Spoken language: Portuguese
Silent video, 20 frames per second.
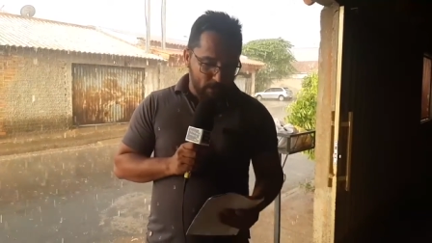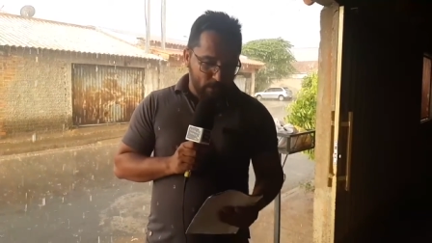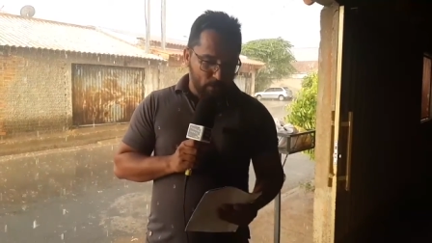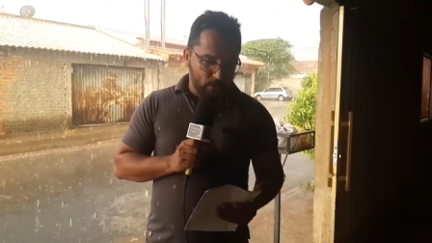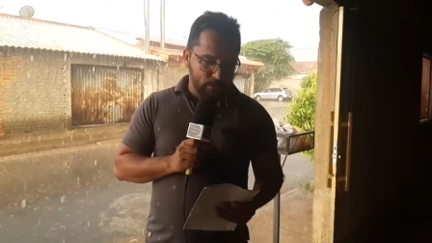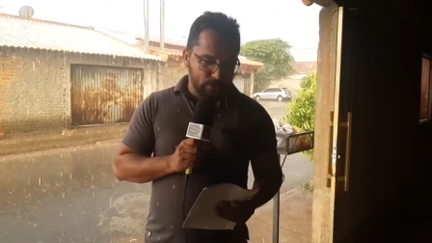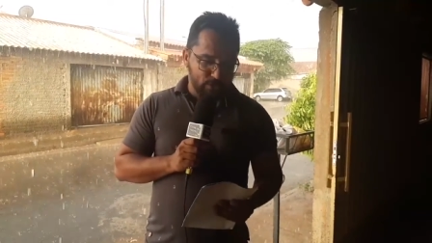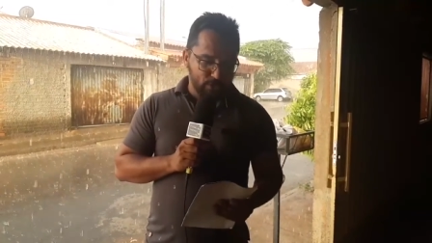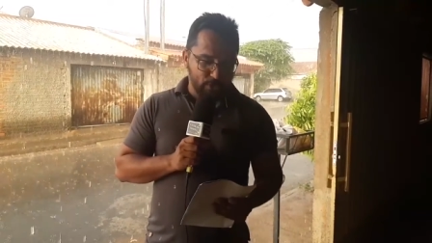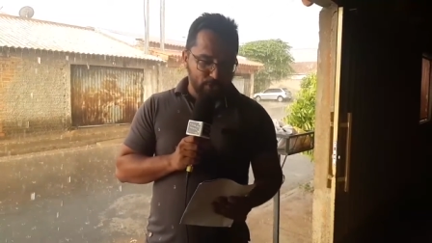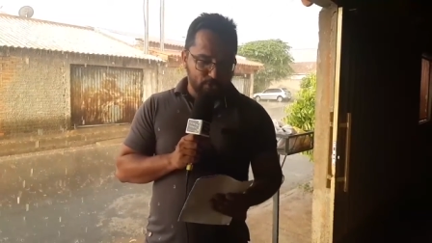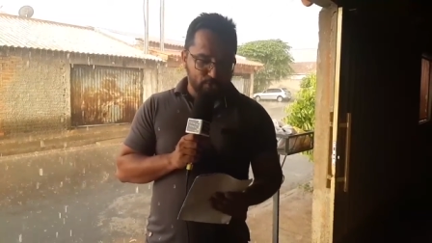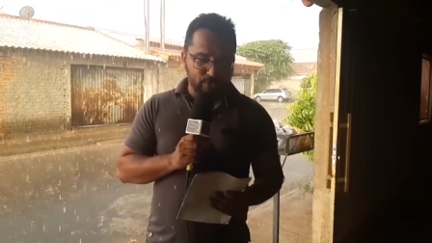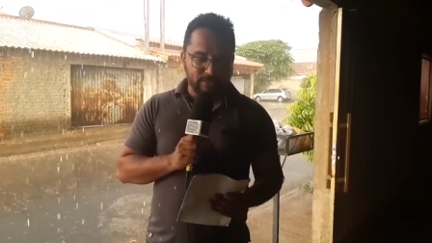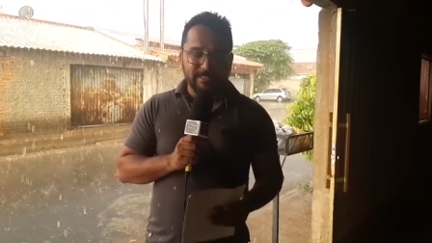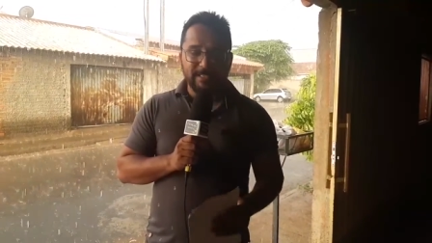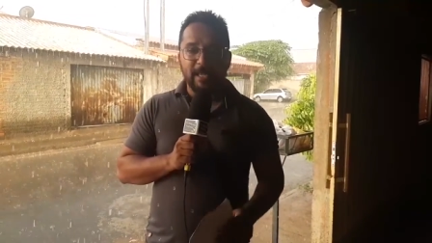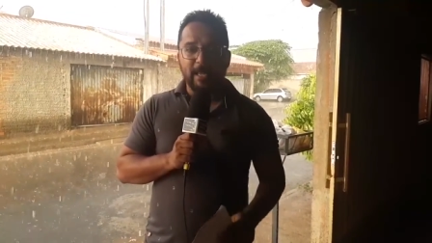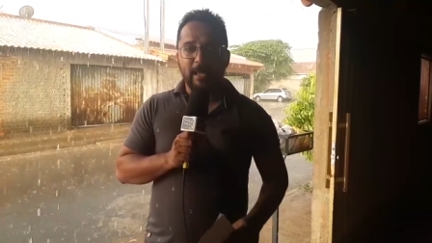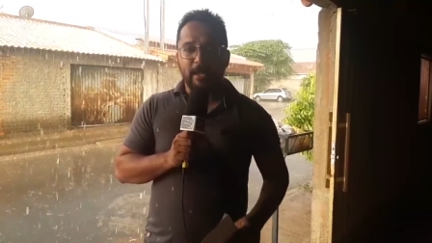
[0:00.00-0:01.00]
o senhor
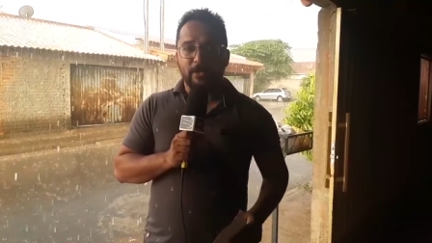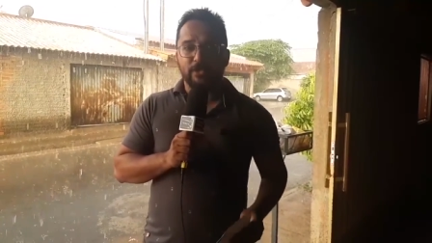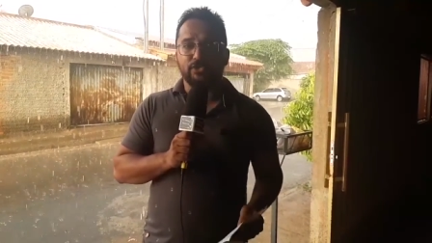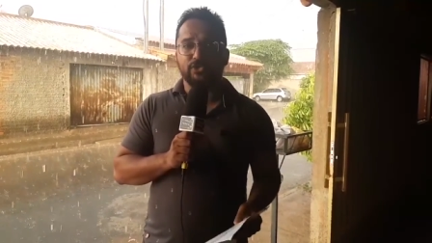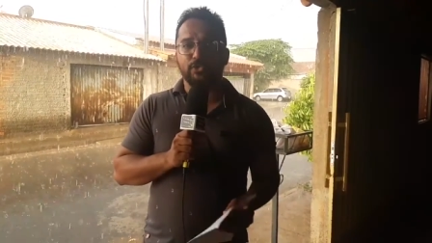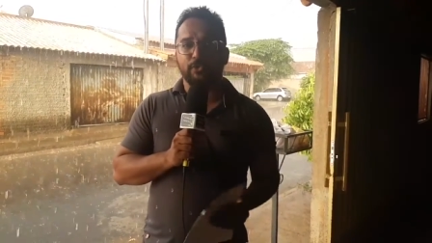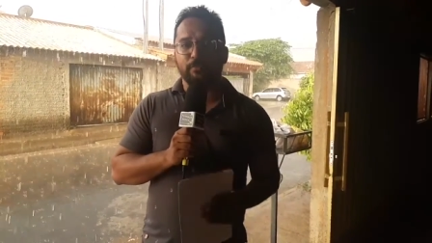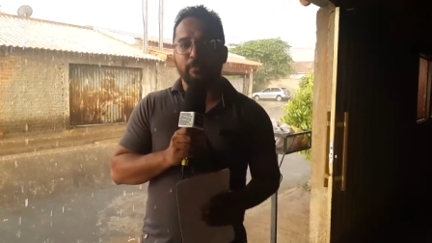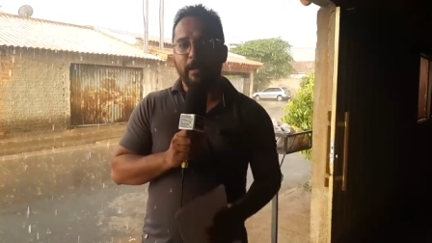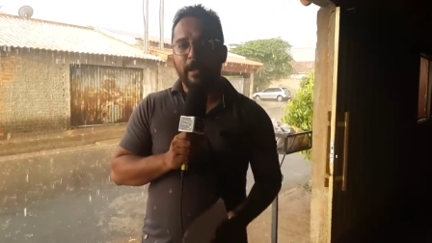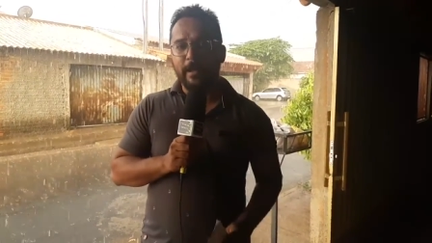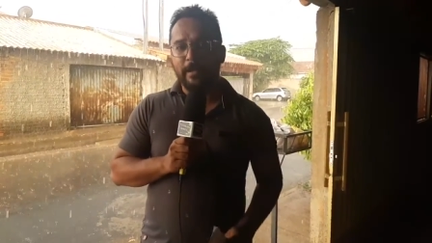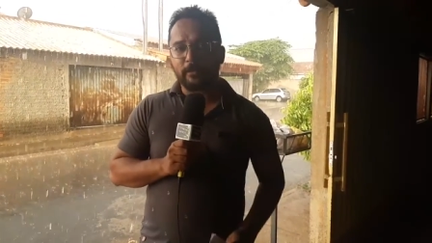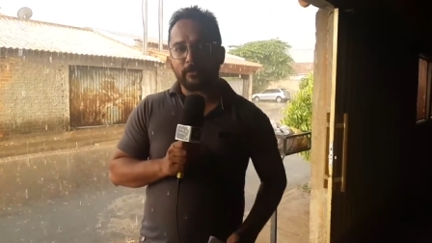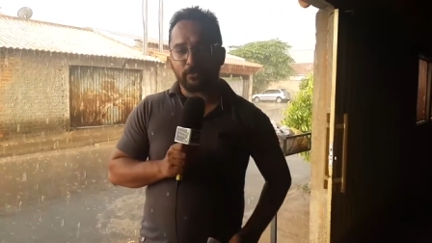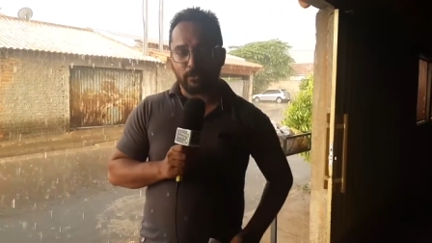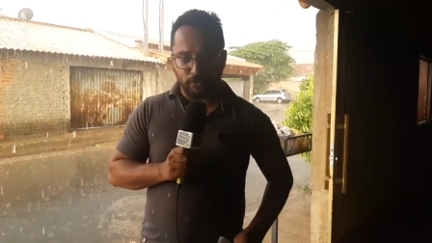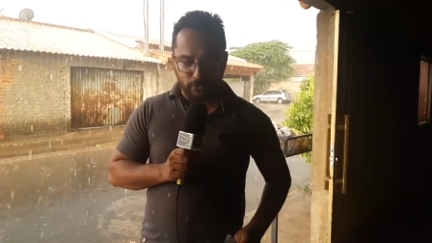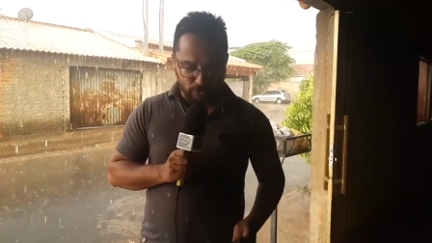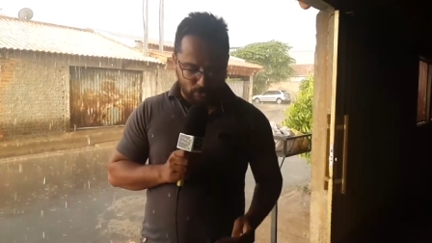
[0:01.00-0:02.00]
José
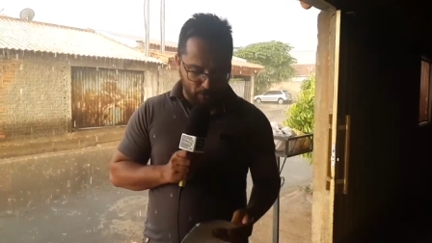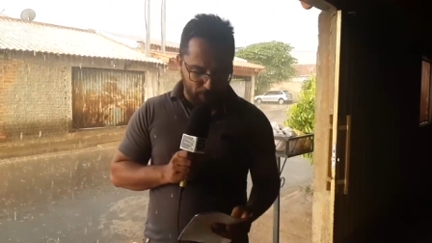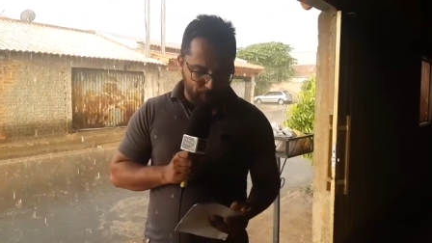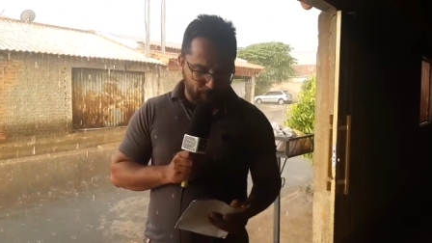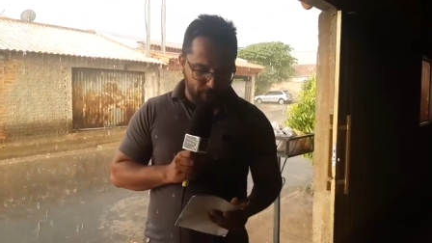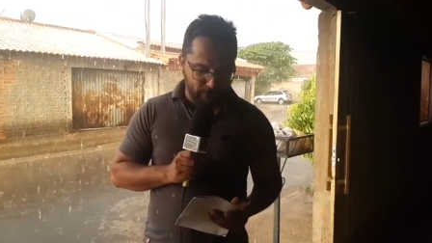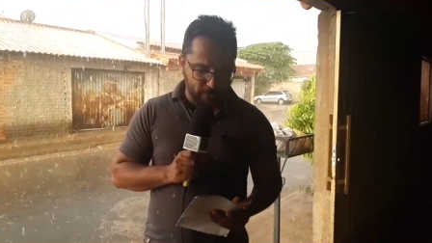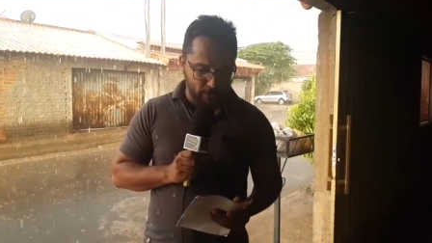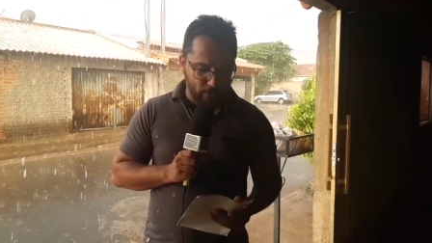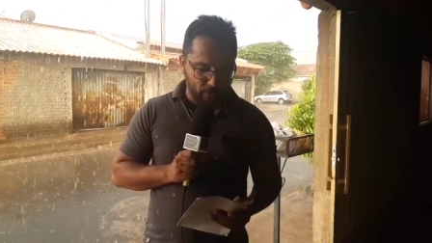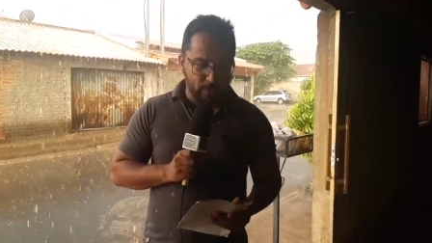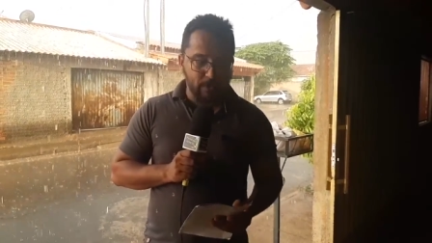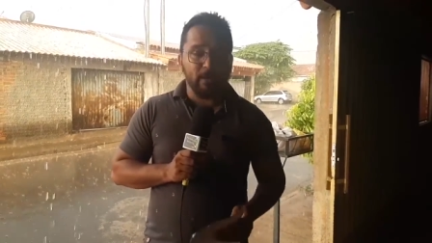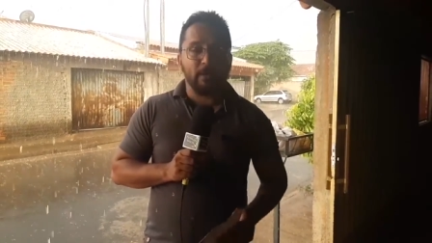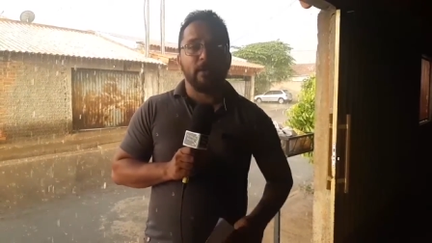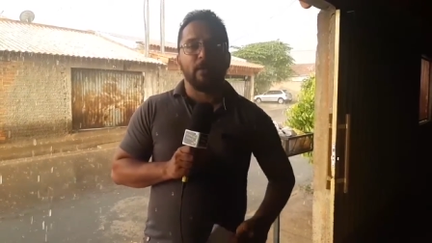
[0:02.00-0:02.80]
Gilberto sofreu